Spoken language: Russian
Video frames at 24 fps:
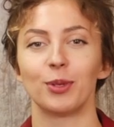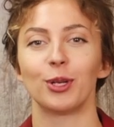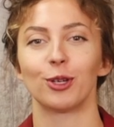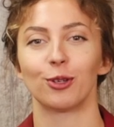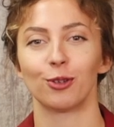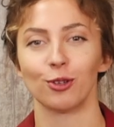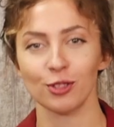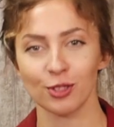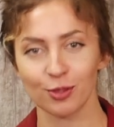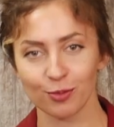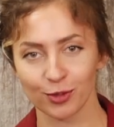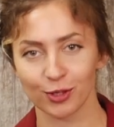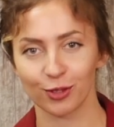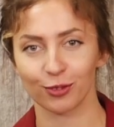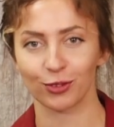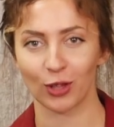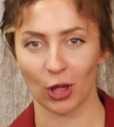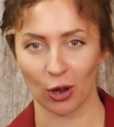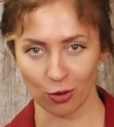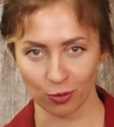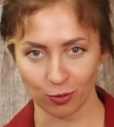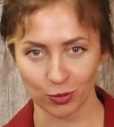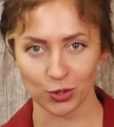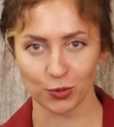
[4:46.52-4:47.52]
Переходим ко
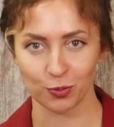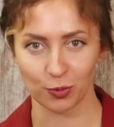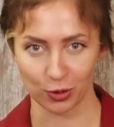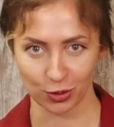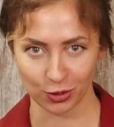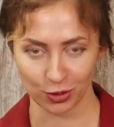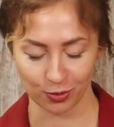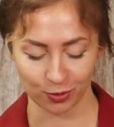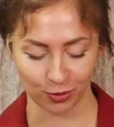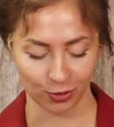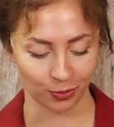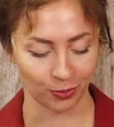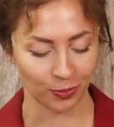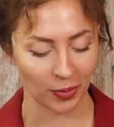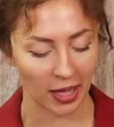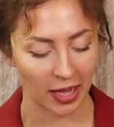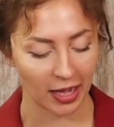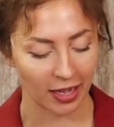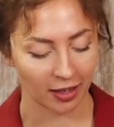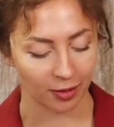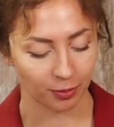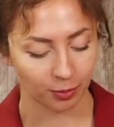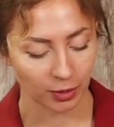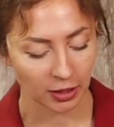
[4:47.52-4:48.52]
второму способу.
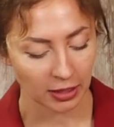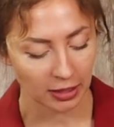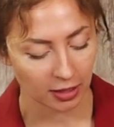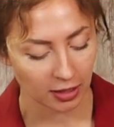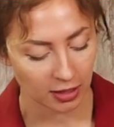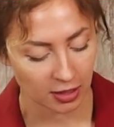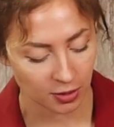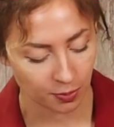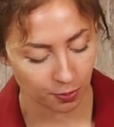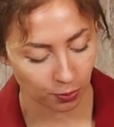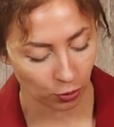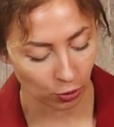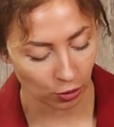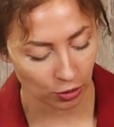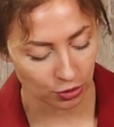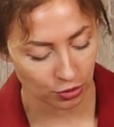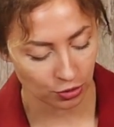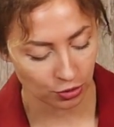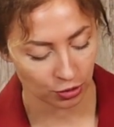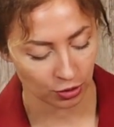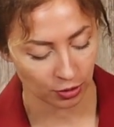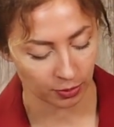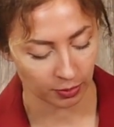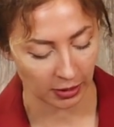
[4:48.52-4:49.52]
Мы
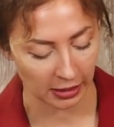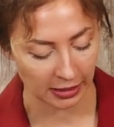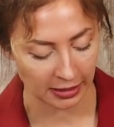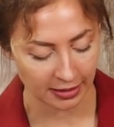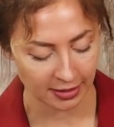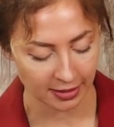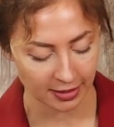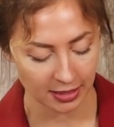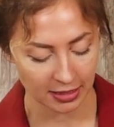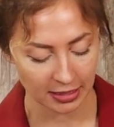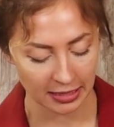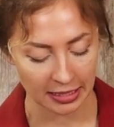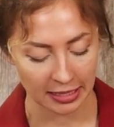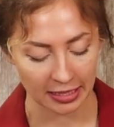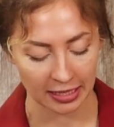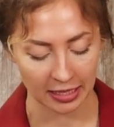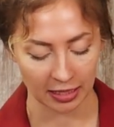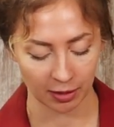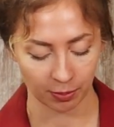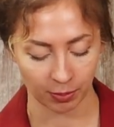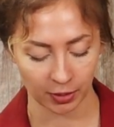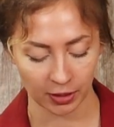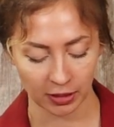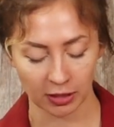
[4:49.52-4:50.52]
используем листики
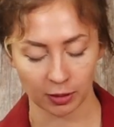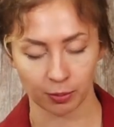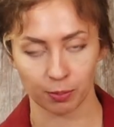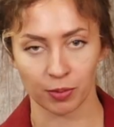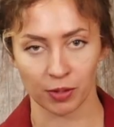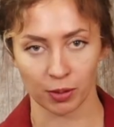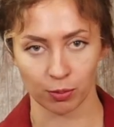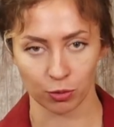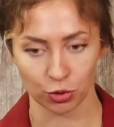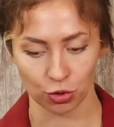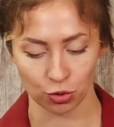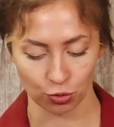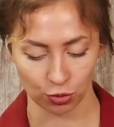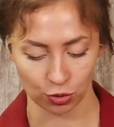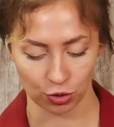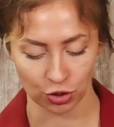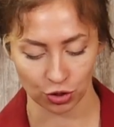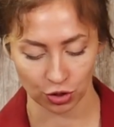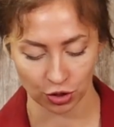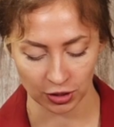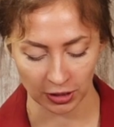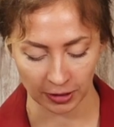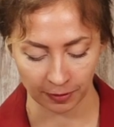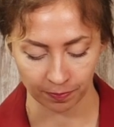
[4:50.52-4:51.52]
рябины
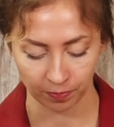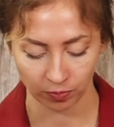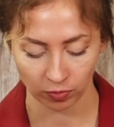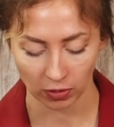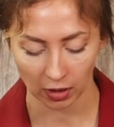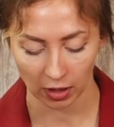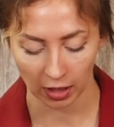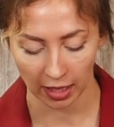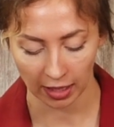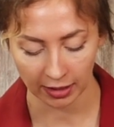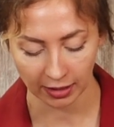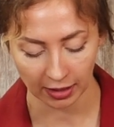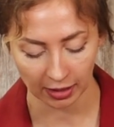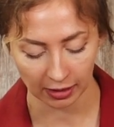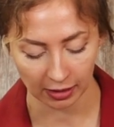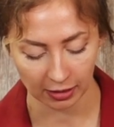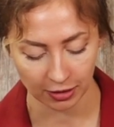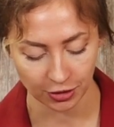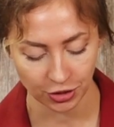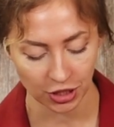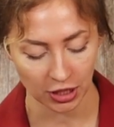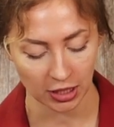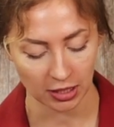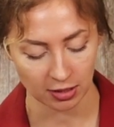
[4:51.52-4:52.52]
промежуточной. Они
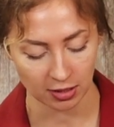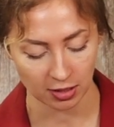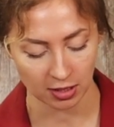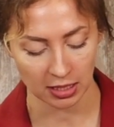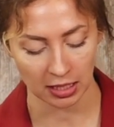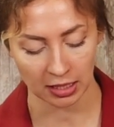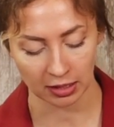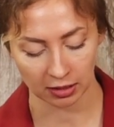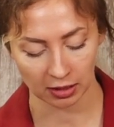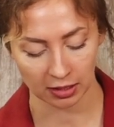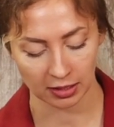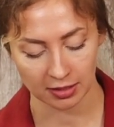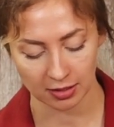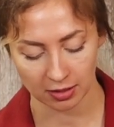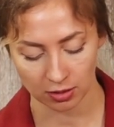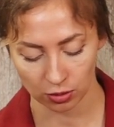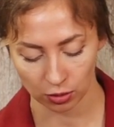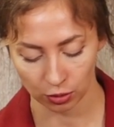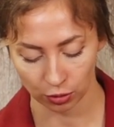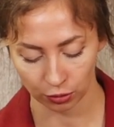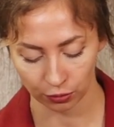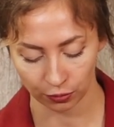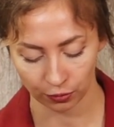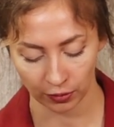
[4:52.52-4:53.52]
отличаются от
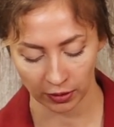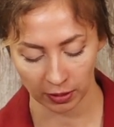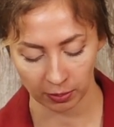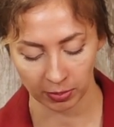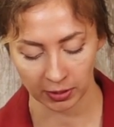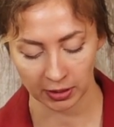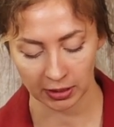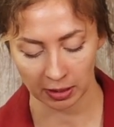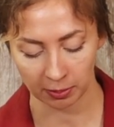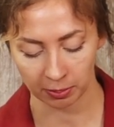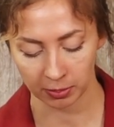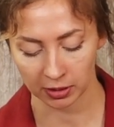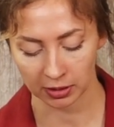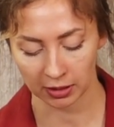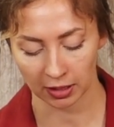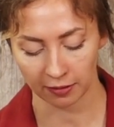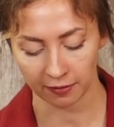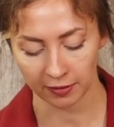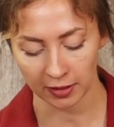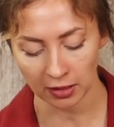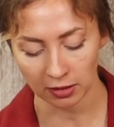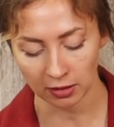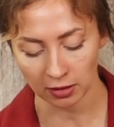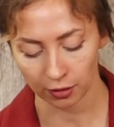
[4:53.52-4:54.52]
листов рябины
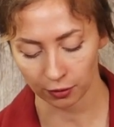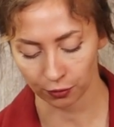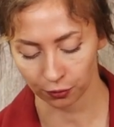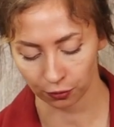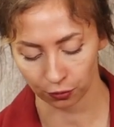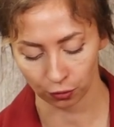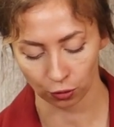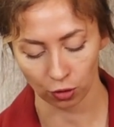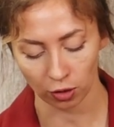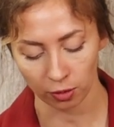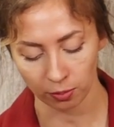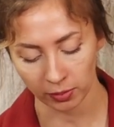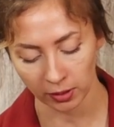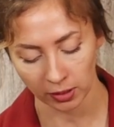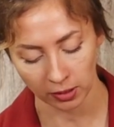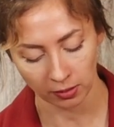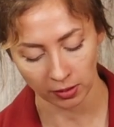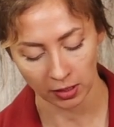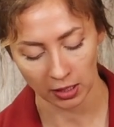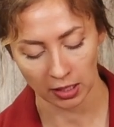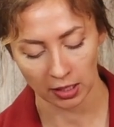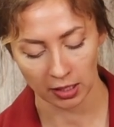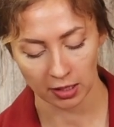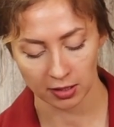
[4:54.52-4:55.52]
обыкновенной формой,
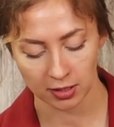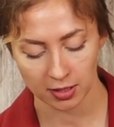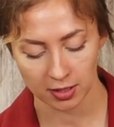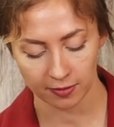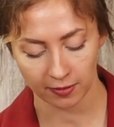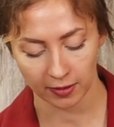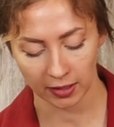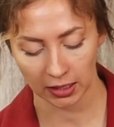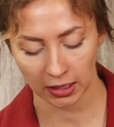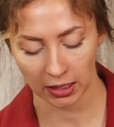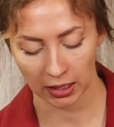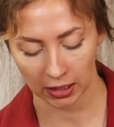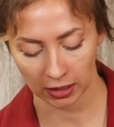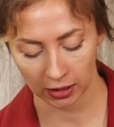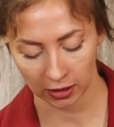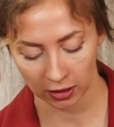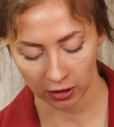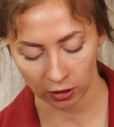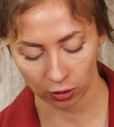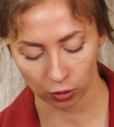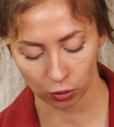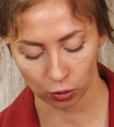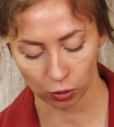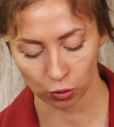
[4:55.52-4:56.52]
своей
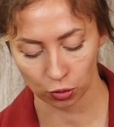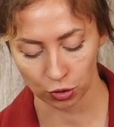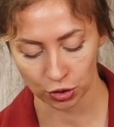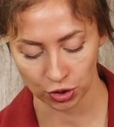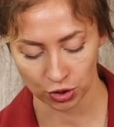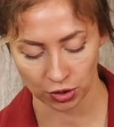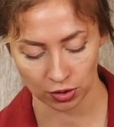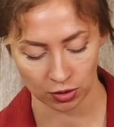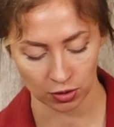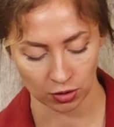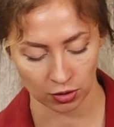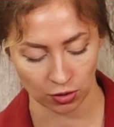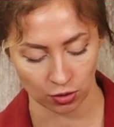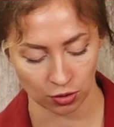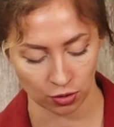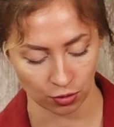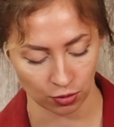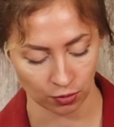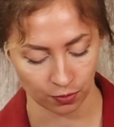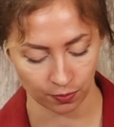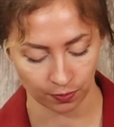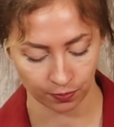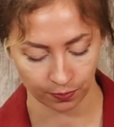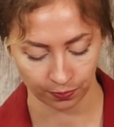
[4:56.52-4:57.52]
и
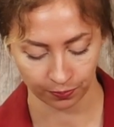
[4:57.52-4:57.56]
кожистостью.